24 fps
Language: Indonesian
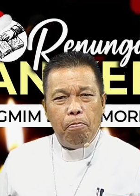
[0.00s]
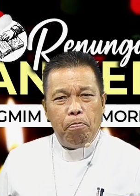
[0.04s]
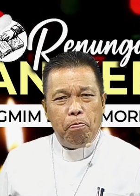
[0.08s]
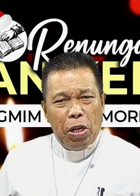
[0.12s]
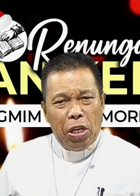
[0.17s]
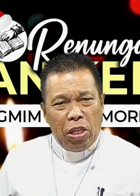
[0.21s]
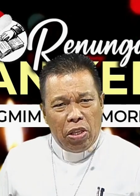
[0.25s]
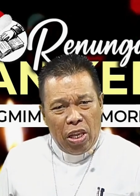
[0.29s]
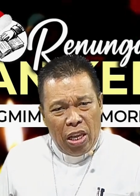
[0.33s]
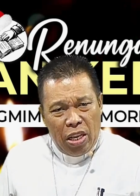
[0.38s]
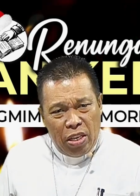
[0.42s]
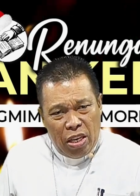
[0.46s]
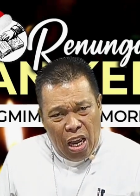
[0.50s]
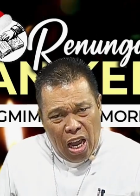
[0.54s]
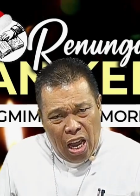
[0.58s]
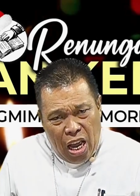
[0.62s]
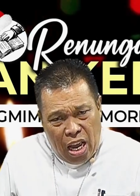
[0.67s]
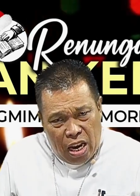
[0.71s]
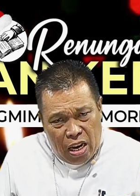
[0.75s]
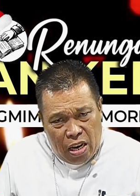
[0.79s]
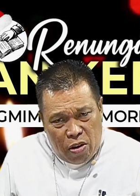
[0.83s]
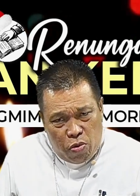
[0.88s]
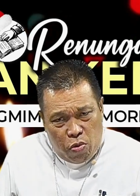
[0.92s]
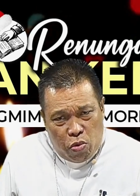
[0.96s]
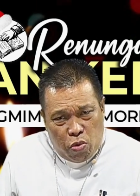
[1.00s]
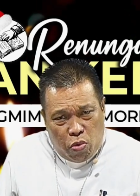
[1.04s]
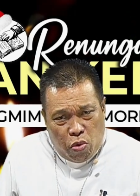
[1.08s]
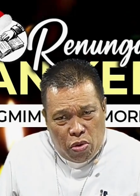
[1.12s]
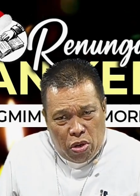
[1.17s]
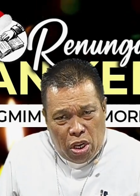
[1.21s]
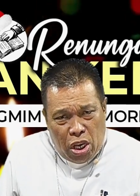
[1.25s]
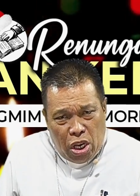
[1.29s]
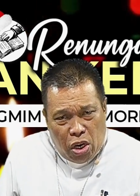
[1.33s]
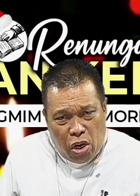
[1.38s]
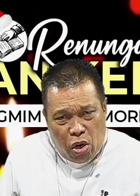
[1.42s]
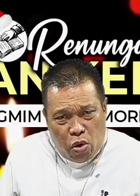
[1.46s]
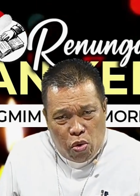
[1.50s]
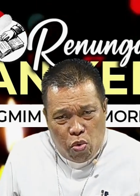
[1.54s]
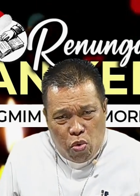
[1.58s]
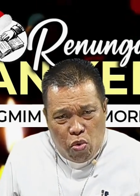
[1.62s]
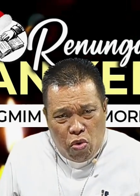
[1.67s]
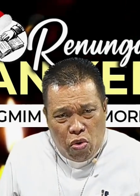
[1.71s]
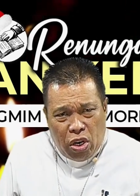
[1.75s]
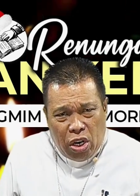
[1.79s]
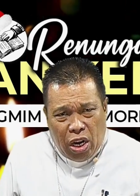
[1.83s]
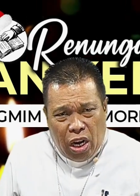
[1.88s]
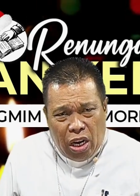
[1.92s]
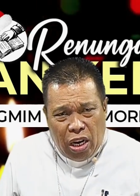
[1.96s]
Pertanyaan untuk
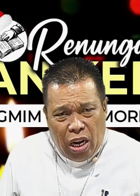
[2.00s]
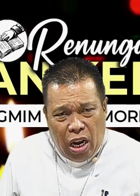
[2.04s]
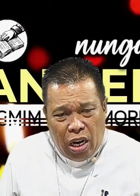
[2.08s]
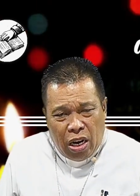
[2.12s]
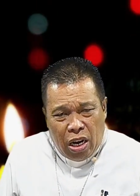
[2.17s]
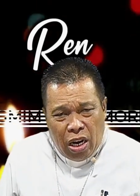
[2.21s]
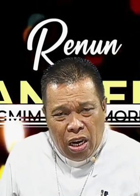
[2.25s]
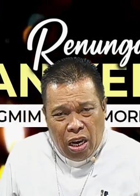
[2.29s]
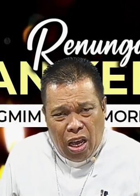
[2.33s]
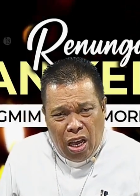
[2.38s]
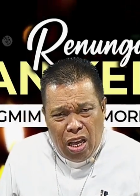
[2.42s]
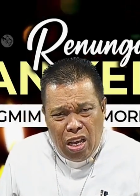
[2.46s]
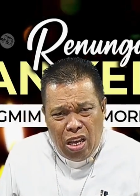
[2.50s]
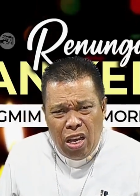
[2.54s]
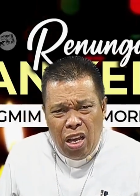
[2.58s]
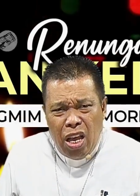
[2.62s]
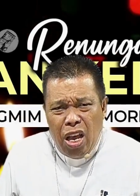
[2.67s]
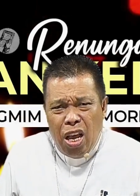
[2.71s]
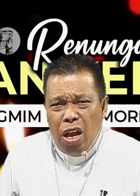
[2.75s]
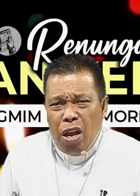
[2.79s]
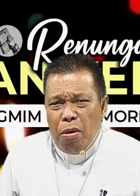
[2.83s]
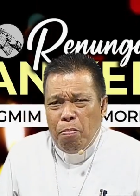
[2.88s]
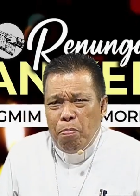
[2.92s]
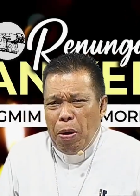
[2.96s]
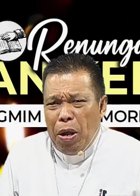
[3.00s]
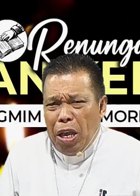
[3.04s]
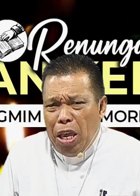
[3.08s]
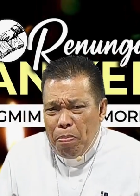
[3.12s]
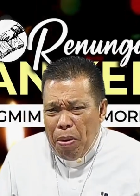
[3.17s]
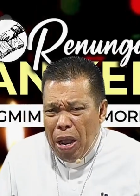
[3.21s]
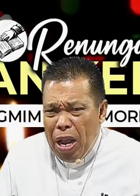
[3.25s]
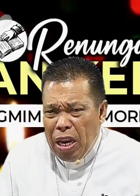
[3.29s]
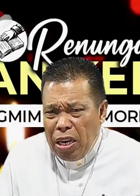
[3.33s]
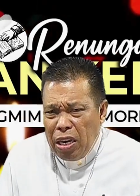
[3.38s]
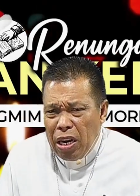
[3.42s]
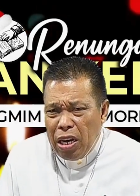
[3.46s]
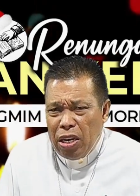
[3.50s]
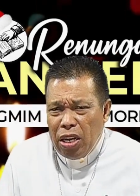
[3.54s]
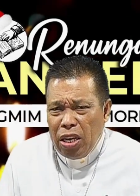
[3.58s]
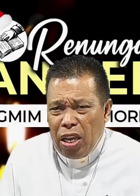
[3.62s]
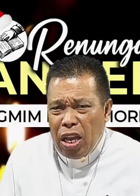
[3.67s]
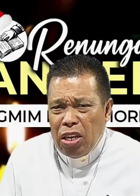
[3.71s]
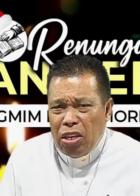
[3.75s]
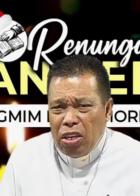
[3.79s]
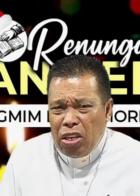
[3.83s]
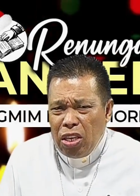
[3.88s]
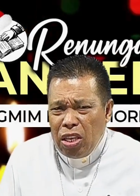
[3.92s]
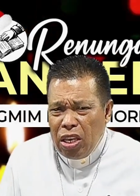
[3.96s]
direnungkan adalah bagaimana
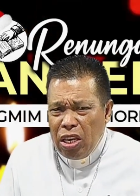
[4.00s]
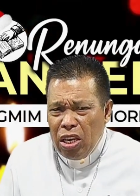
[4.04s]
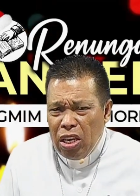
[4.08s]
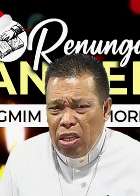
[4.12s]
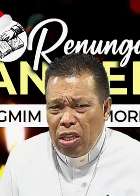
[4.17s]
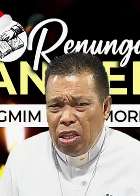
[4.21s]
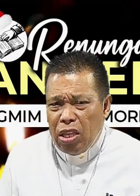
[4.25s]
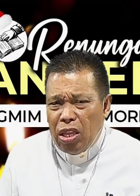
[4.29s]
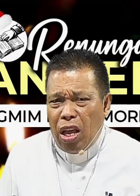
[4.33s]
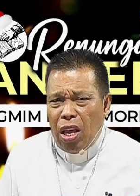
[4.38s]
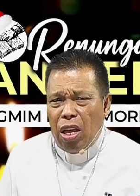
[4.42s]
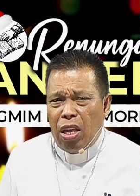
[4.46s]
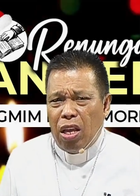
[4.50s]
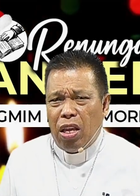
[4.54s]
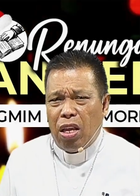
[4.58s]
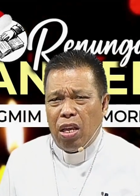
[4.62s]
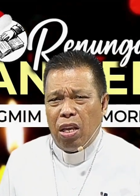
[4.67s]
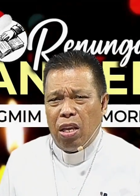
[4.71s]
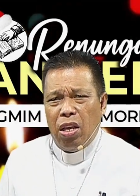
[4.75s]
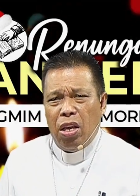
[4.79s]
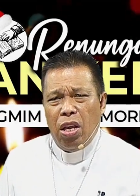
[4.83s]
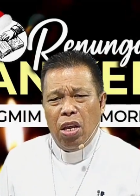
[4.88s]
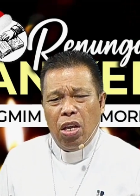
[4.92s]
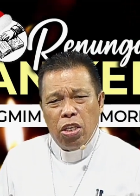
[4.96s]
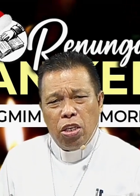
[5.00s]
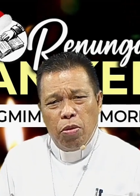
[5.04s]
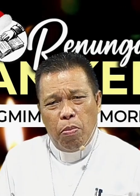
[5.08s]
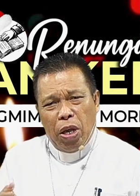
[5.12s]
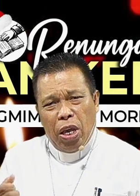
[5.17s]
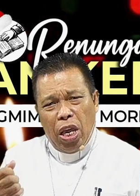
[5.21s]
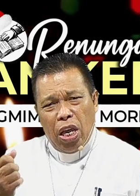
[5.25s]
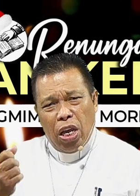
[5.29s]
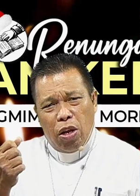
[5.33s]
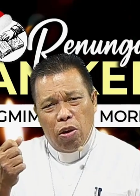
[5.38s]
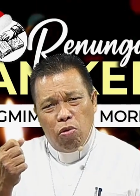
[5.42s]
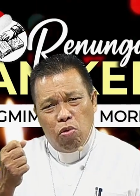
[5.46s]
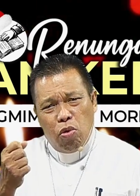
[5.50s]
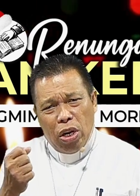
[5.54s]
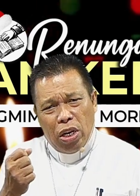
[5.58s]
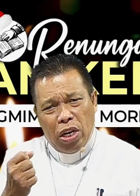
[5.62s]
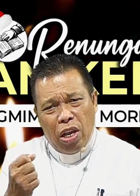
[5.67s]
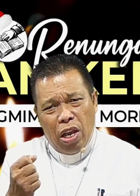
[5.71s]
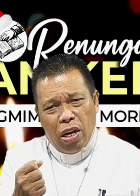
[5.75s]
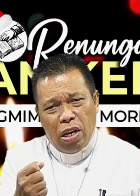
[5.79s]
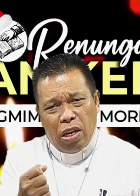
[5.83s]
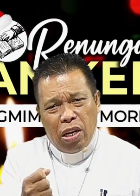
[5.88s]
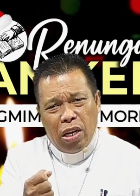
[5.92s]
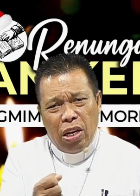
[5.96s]
dengan kita sebagai
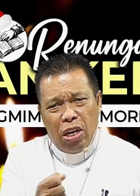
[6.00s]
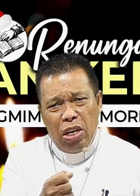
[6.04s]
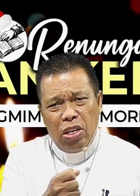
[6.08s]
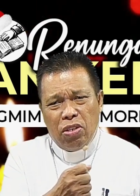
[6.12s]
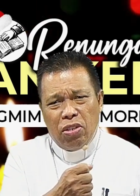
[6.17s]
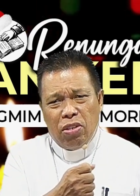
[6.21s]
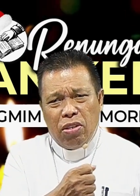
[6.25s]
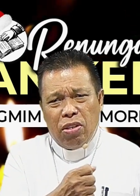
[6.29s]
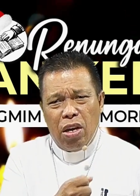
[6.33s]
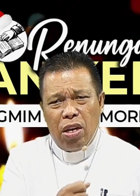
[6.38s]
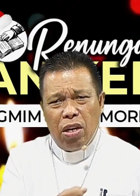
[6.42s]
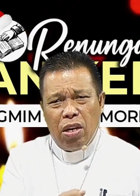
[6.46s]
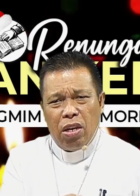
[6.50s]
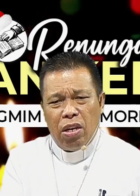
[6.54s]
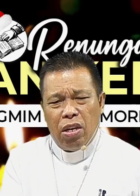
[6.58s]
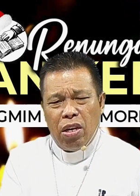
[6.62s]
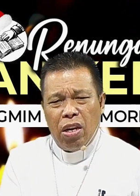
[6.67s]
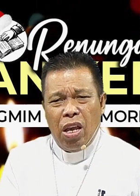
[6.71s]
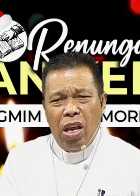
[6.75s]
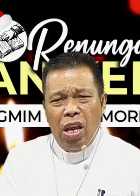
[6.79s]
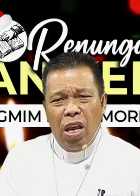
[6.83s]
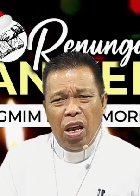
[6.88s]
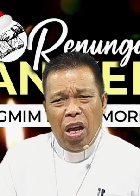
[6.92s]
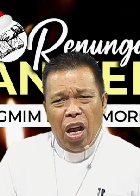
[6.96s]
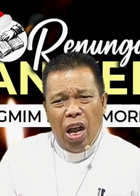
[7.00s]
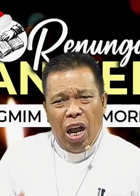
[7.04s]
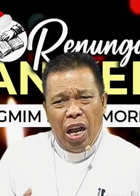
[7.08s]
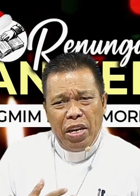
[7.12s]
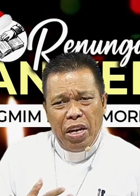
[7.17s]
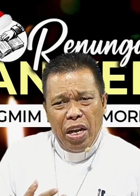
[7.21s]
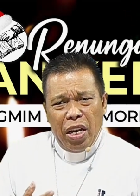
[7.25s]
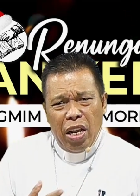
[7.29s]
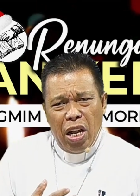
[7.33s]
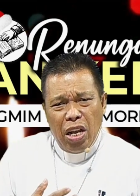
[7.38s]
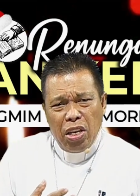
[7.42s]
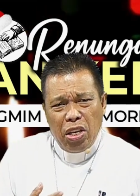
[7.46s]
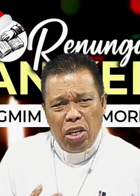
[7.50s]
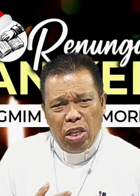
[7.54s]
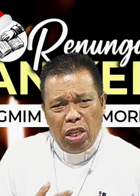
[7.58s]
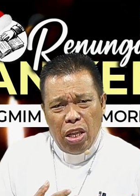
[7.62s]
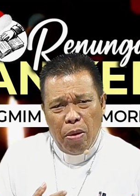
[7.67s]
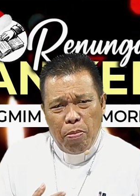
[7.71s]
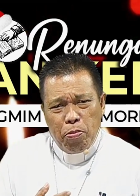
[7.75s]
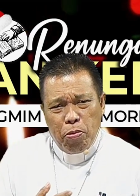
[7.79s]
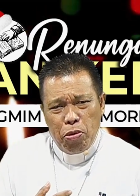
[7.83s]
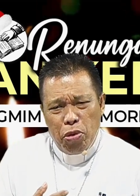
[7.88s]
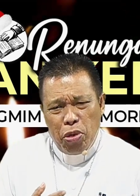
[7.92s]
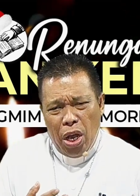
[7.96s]
keluarga Kristen? Adakah
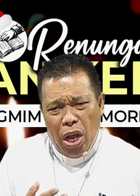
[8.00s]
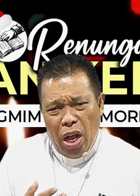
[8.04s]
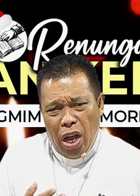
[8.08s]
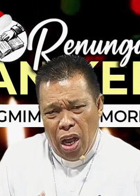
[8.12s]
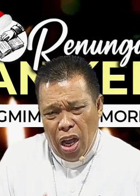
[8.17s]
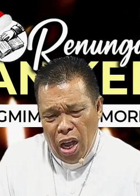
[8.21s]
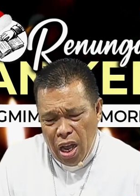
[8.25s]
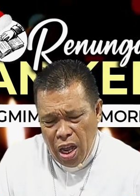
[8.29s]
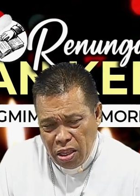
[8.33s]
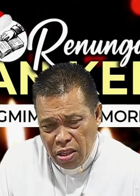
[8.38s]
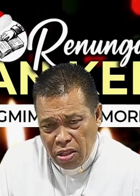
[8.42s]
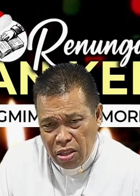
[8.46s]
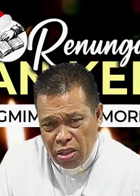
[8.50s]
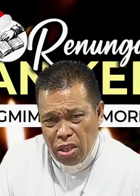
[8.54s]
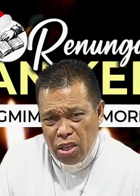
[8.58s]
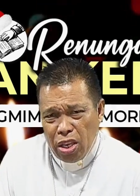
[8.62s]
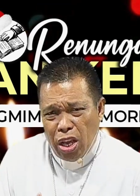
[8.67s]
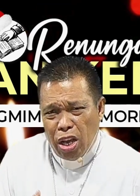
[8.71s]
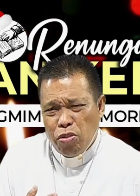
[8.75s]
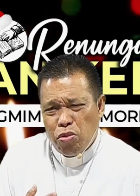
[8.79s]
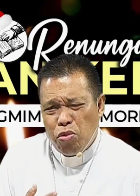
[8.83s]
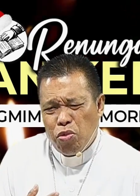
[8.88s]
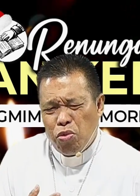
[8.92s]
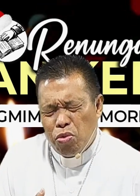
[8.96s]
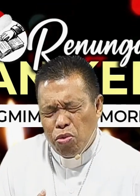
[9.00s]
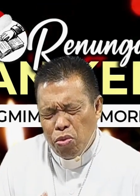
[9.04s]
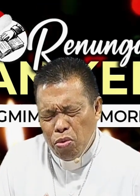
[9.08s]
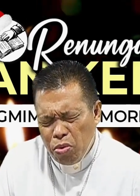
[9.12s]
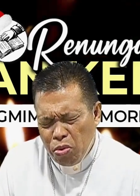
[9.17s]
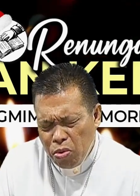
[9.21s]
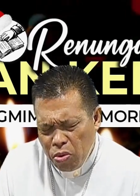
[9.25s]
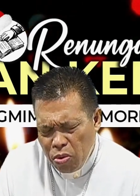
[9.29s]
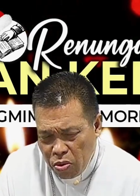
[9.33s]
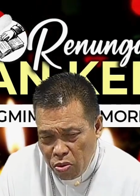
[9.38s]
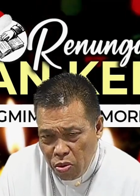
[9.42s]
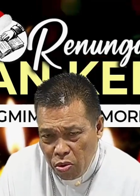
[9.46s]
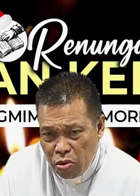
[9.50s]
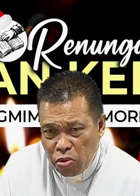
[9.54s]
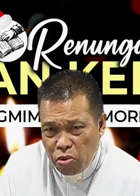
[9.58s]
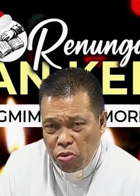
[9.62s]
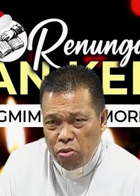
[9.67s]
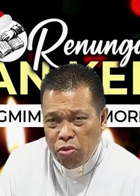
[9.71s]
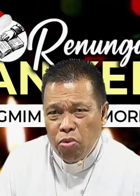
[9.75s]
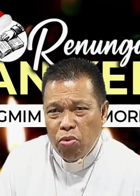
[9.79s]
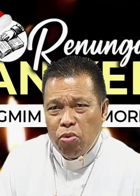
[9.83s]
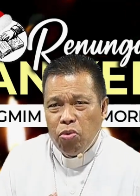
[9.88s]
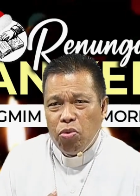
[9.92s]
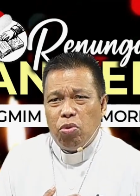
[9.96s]
kita punya hati yang
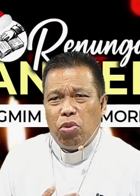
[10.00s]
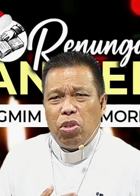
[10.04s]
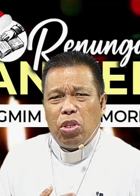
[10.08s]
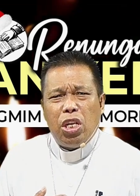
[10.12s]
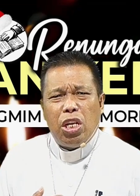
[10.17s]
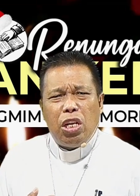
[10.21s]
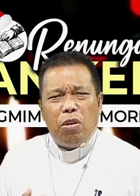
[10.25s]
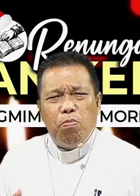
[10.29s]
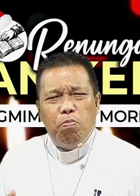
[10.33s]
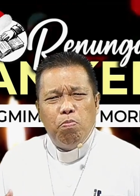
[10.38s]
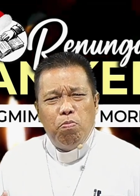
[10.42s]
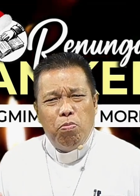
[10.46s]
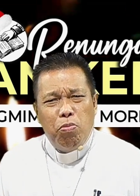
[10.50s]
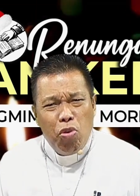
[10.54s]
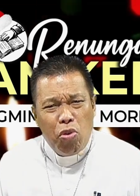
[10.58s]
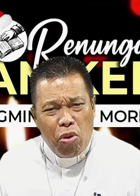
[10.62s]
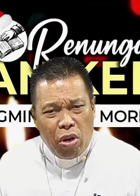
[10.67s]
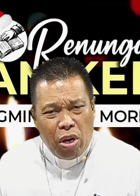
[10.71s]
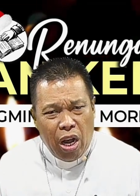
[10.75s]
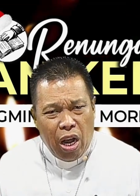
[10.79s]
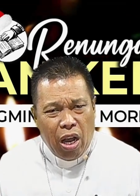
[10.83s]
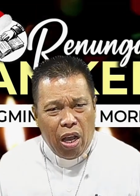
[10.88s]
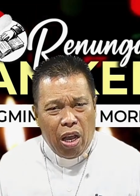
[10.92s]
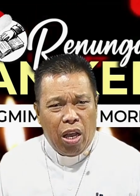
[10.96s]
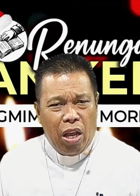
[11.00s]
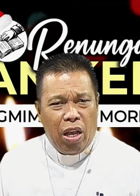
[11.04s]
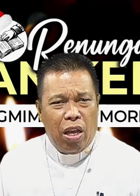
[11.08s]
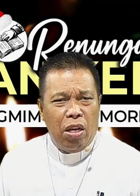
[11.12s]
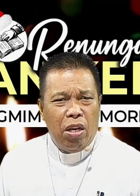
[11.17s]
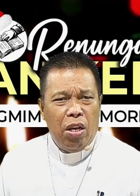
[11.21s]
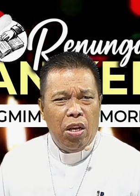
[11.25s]
sungguh-sungguh terbuka?